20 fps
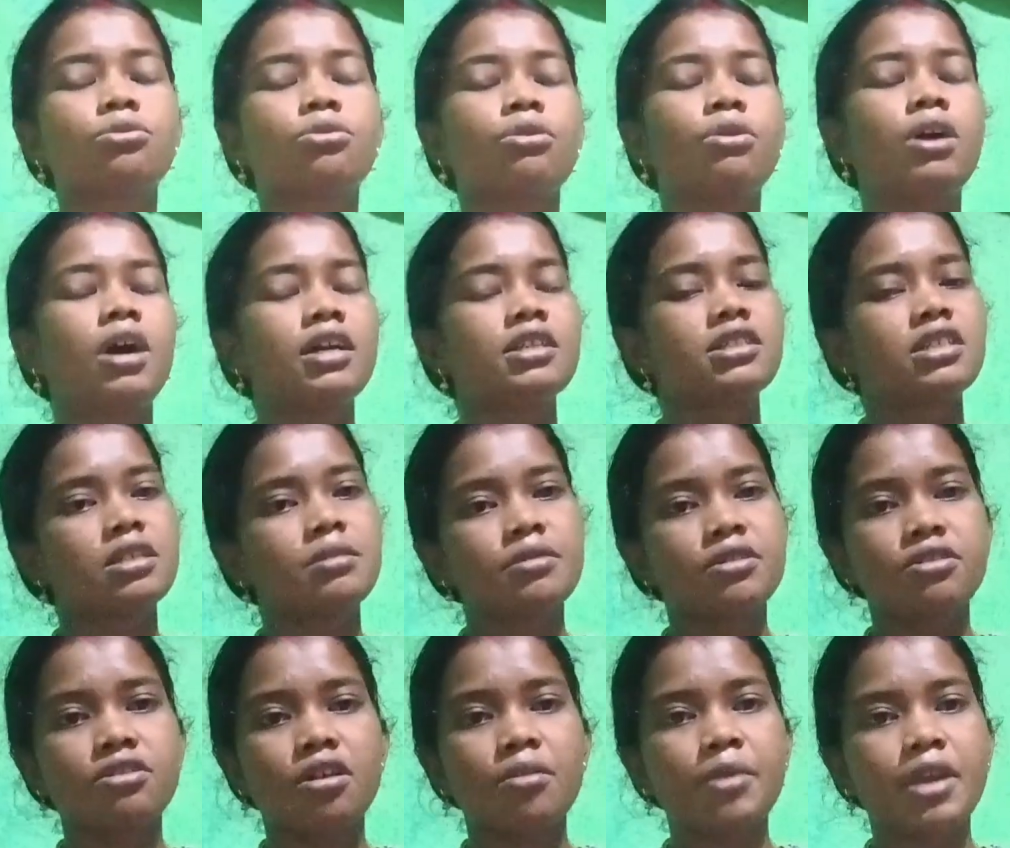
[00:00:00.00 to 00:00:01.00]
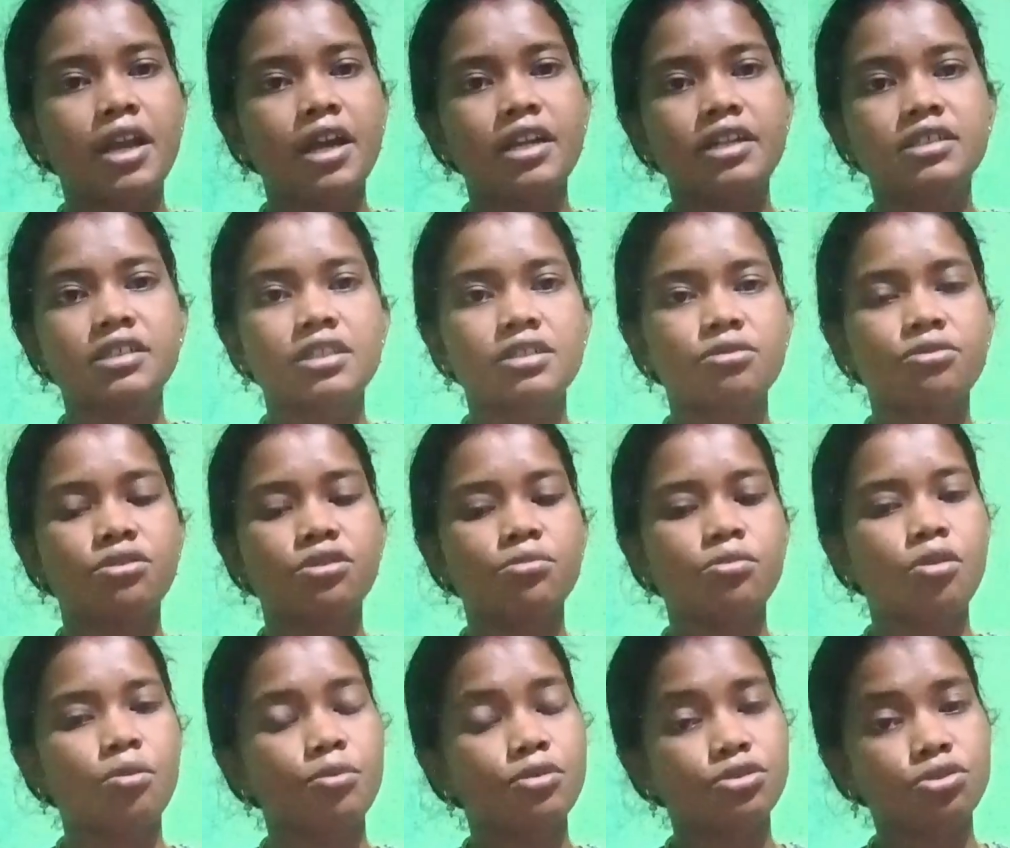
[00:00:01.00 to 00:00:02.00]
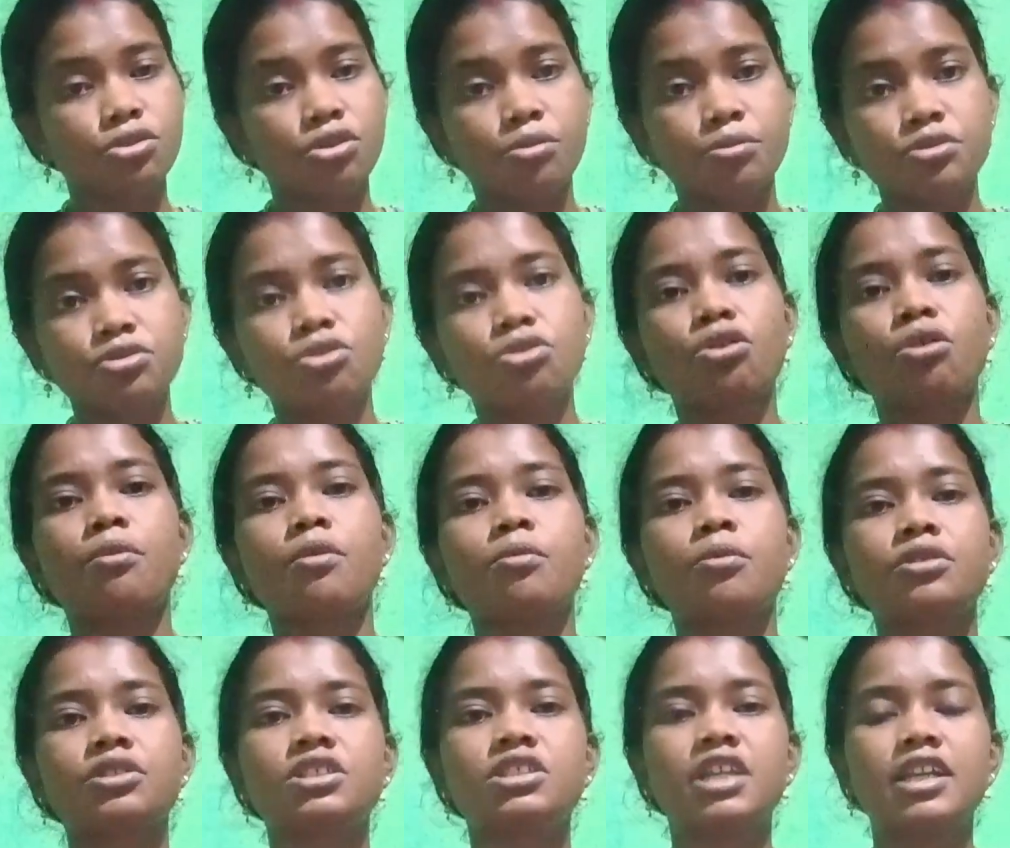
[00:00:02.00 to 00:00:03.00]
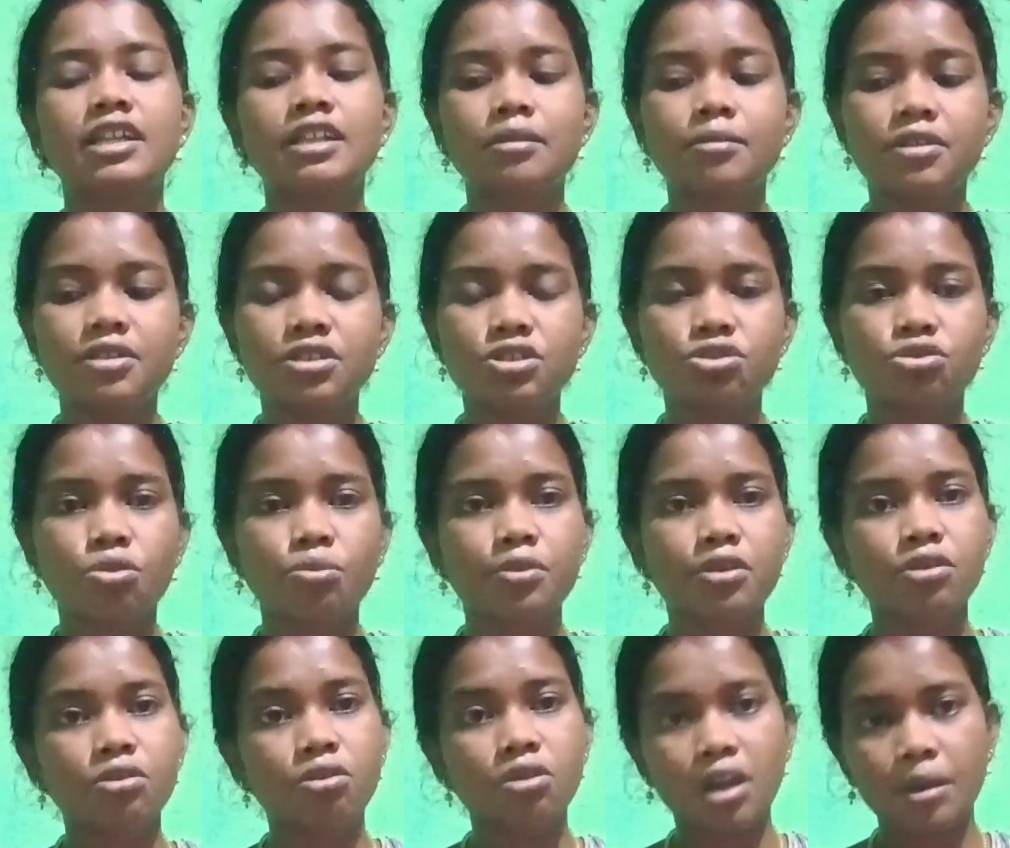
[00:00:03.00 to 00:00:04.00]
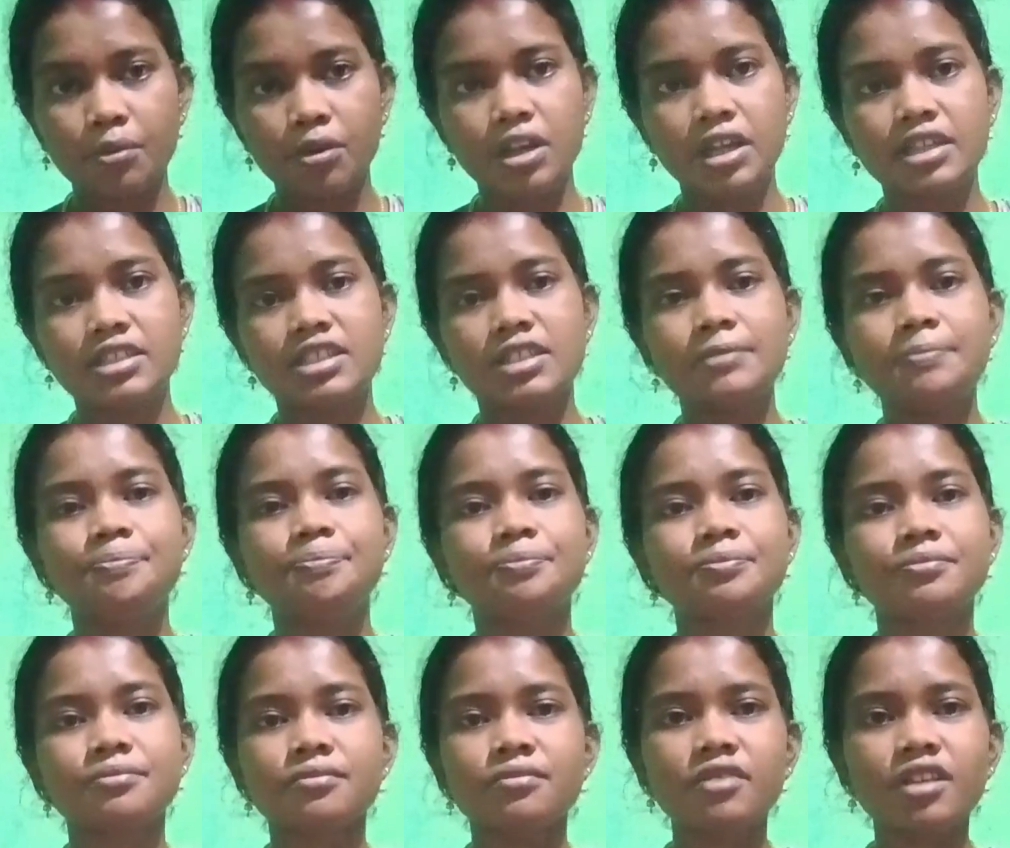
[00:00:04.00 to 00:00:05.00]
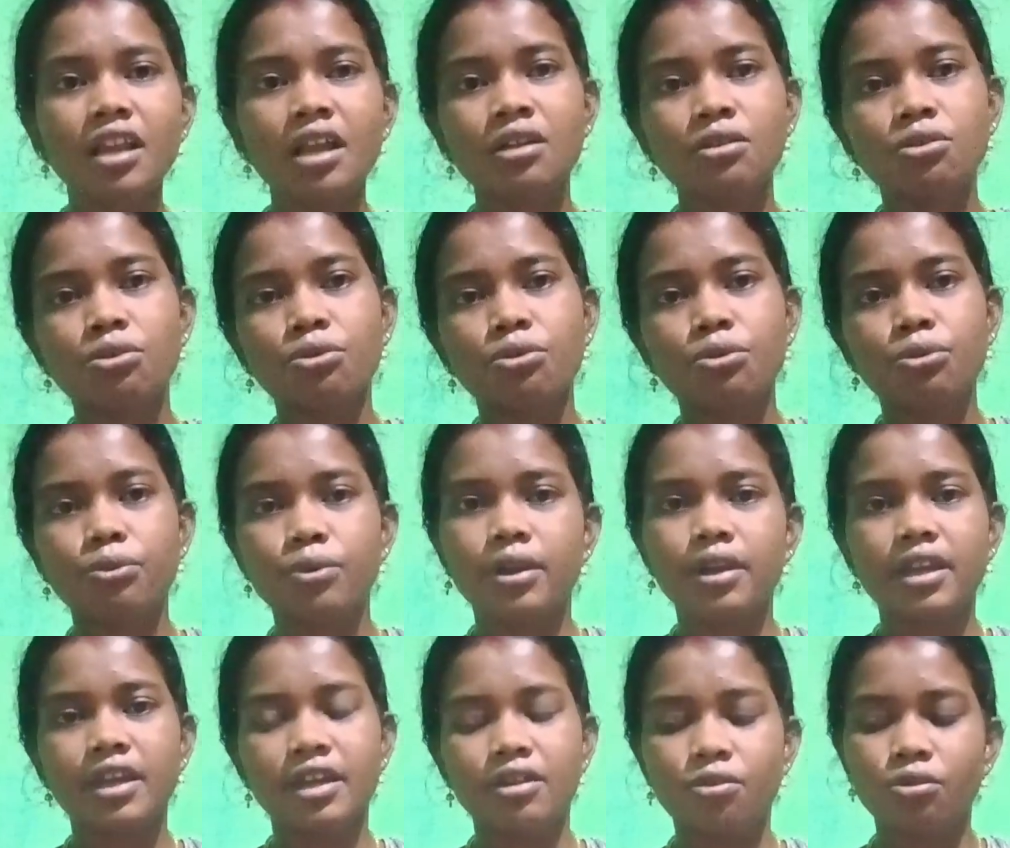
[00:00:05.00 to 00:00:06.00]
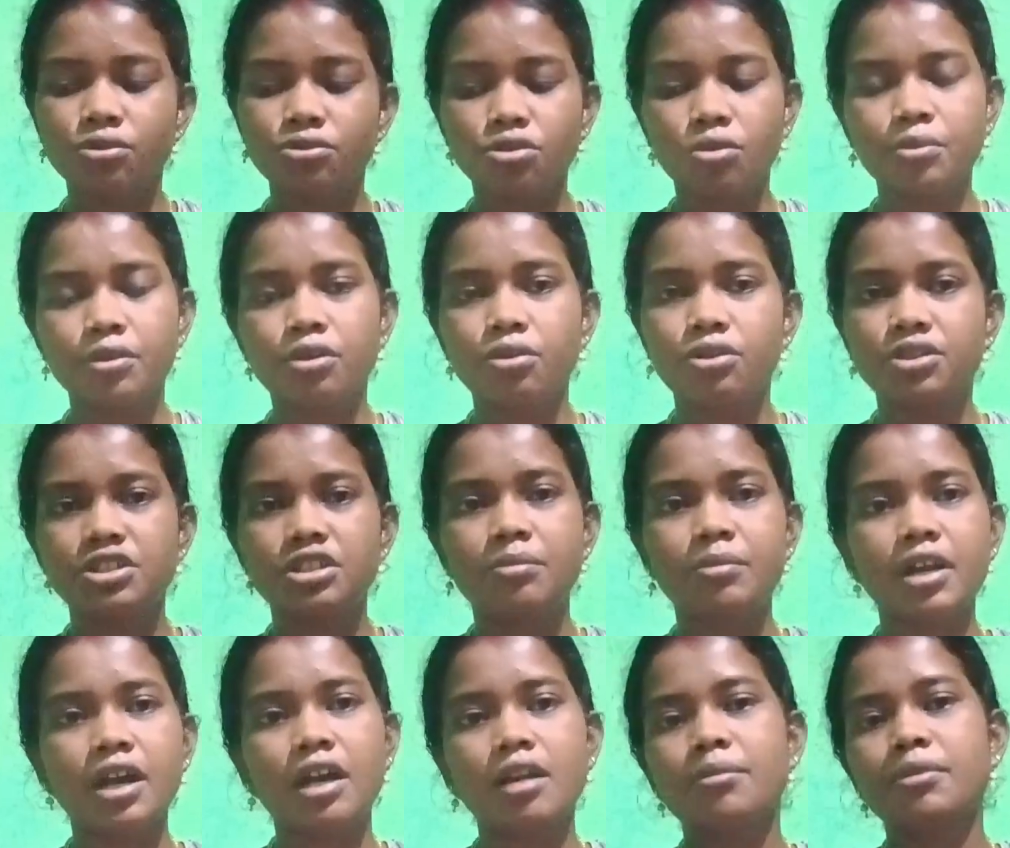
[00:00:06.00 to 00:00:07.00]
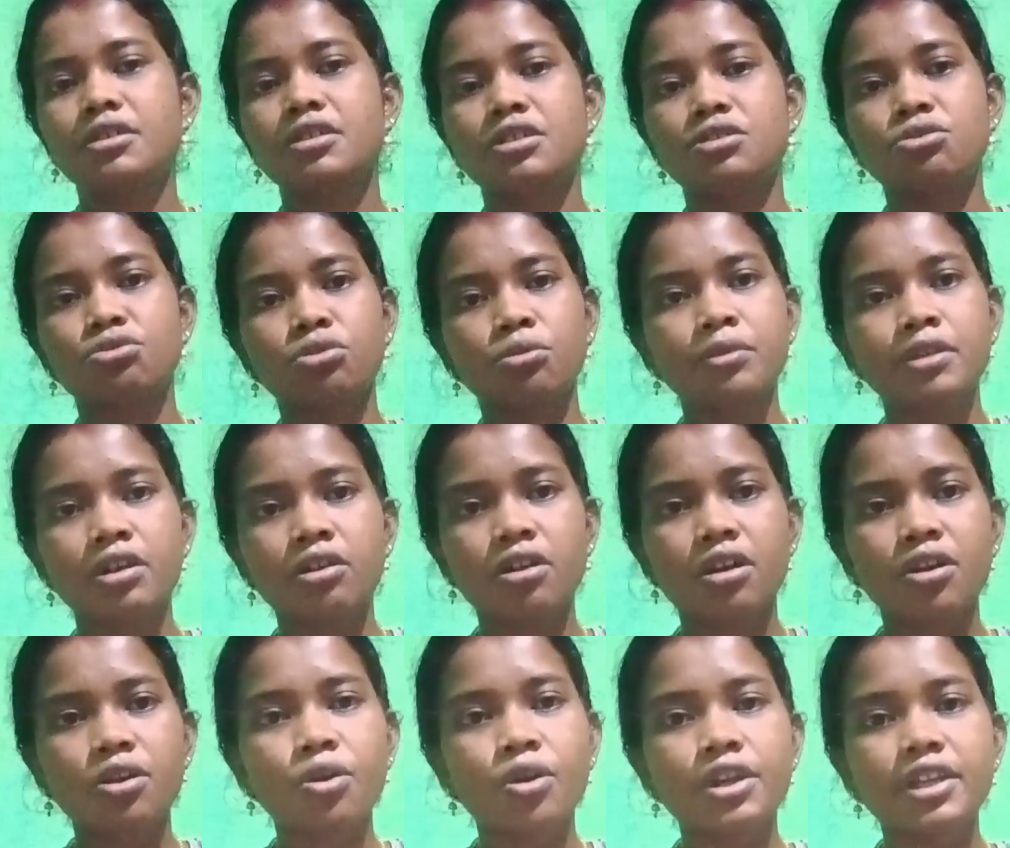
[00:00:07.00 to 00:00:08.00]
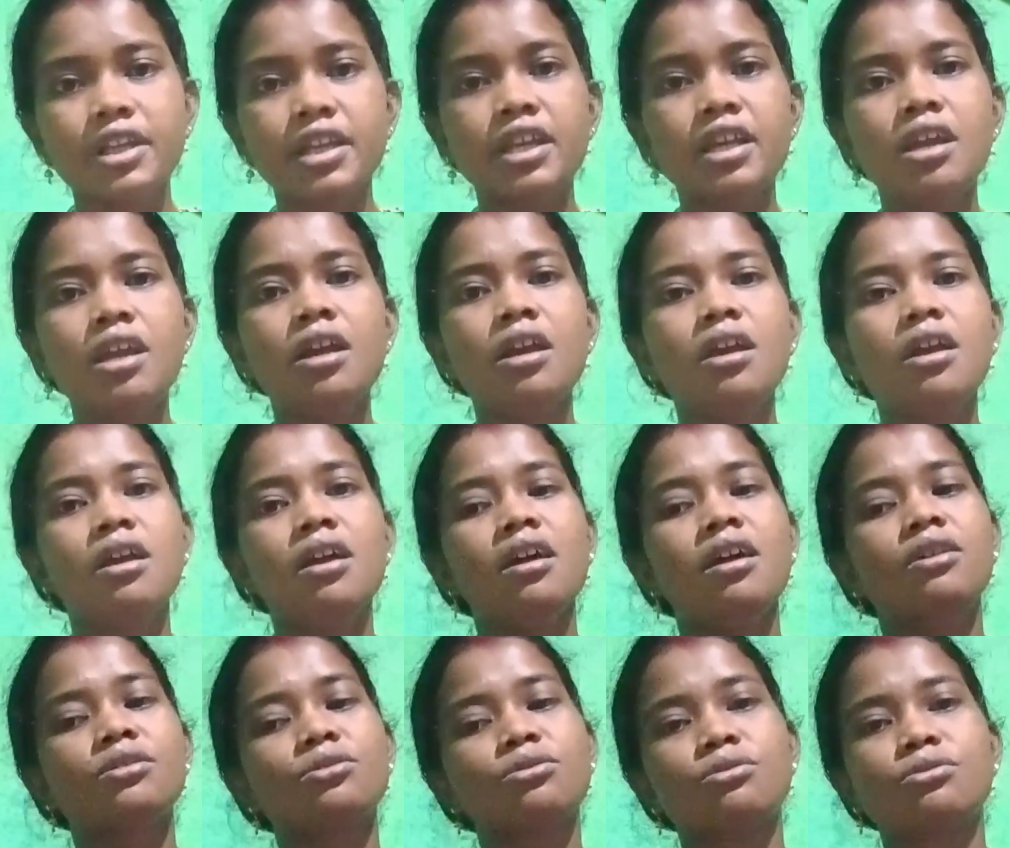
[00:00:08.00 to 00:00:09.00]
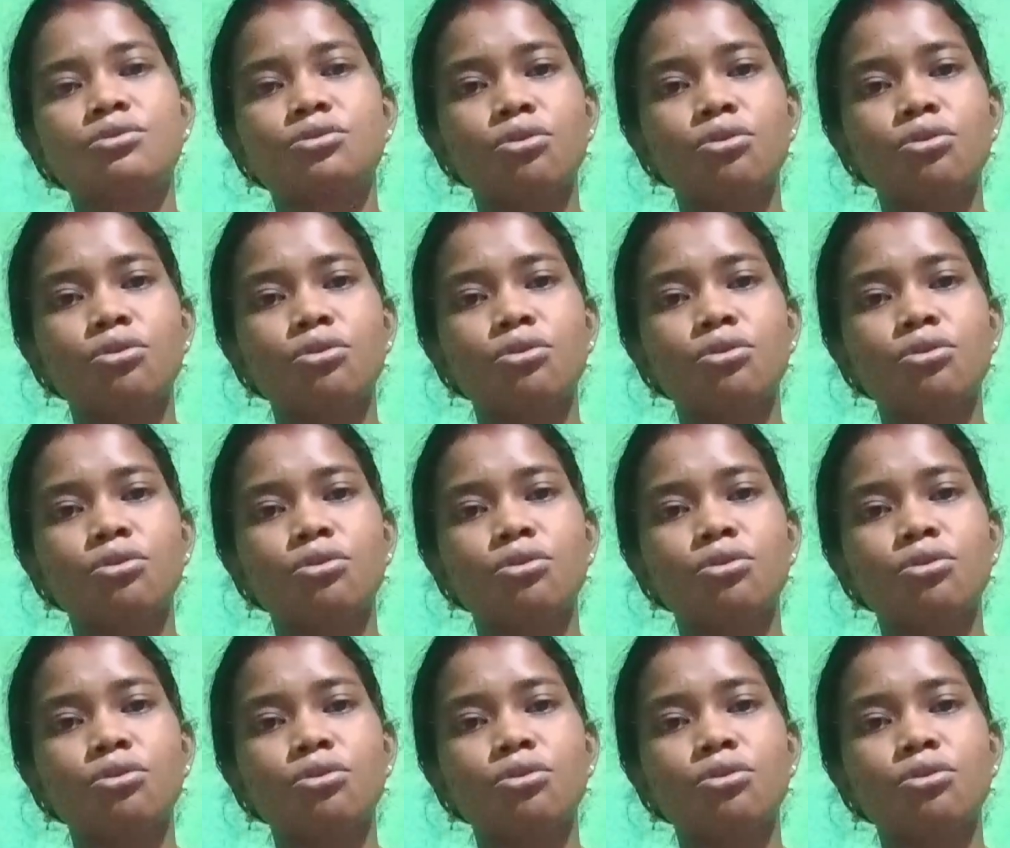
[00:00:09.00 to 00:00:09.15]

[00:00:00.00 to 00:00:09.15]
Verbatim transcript: তো আজকের ভিডিওটা আমি এখানে শেষ করে দেবো অবশ্যই অবশ্যই কমেন্ট বক্সে জানিয়ে দেবেন যে শপিংগুলো কেমন লেগেছে তো এগুলোই শপিং করেছি আমরা আর বেশি কিছু শপিং করানো হয়নি তো